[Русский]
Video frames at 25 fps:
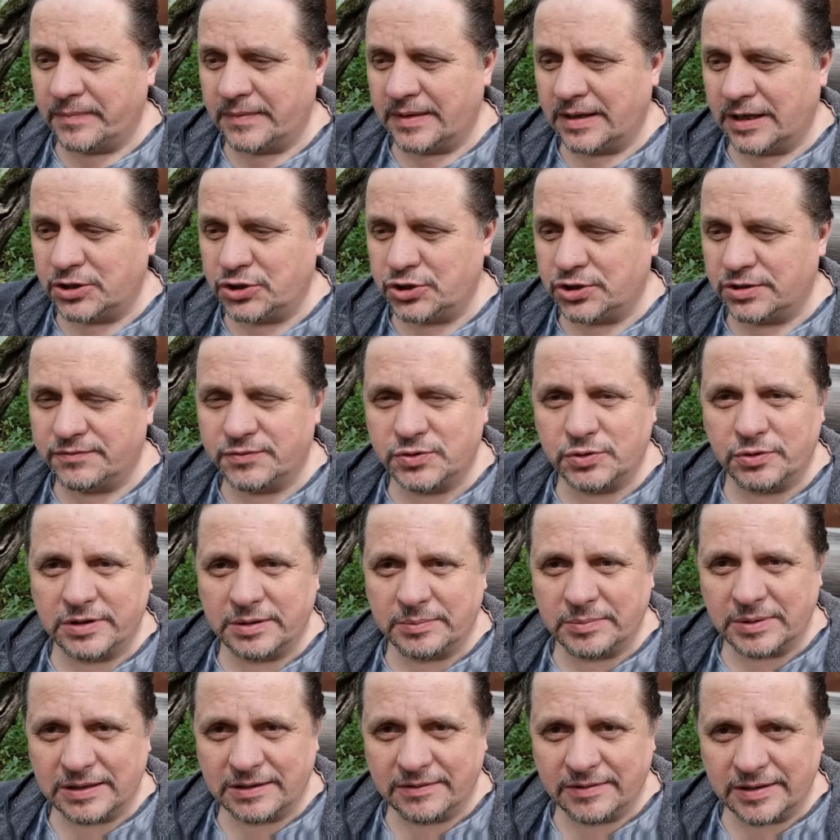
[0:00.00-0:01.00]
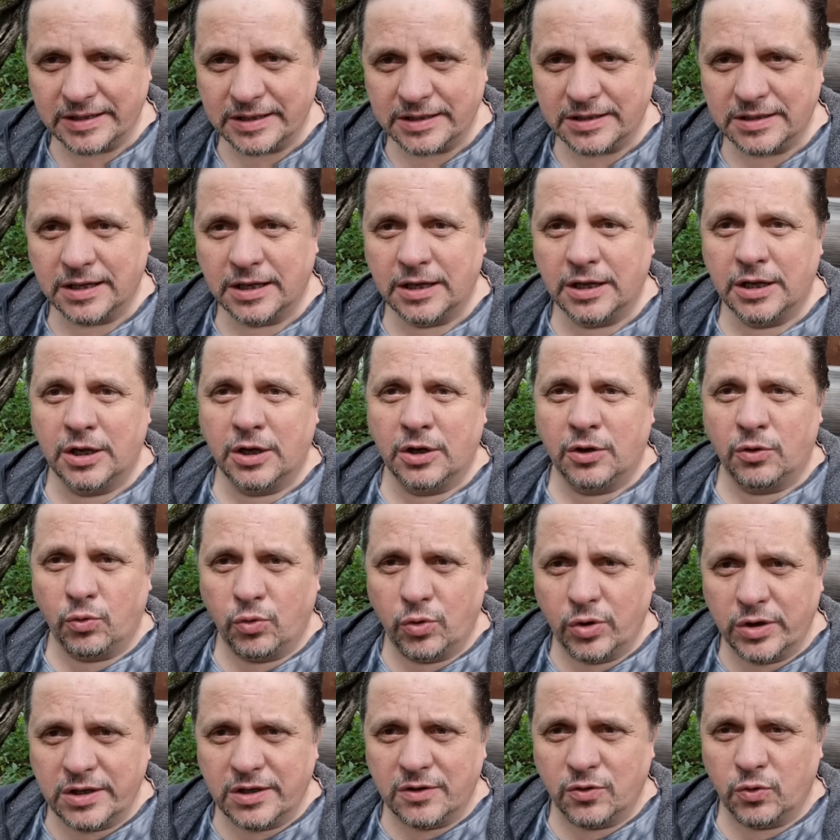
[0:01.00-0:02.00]
значит, все время говорит,
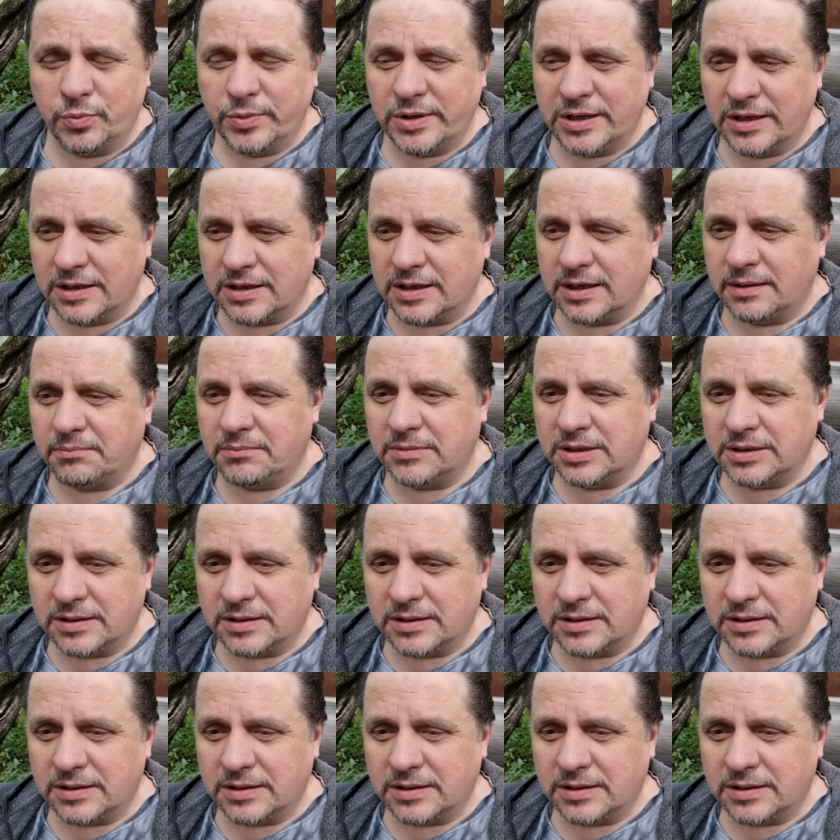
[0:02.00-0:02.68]
ой, у меня там